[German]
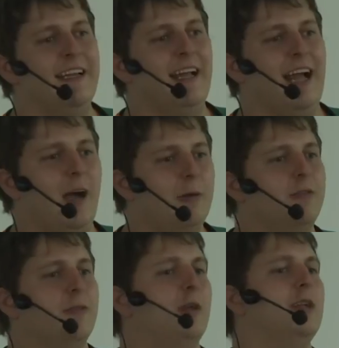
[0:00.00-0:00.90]

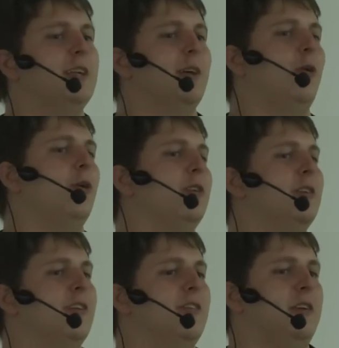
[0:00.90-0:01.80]
Aber wir wollen halt auch,
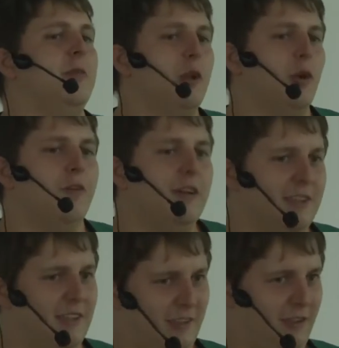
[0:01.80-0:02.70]
dass die immer noch
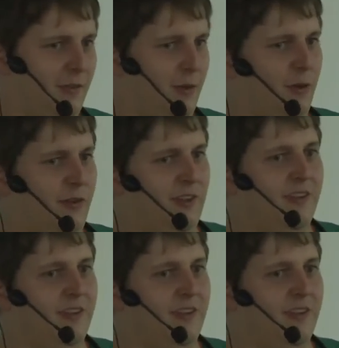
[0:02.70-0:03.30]
weiterdenken, dass wir toll sind.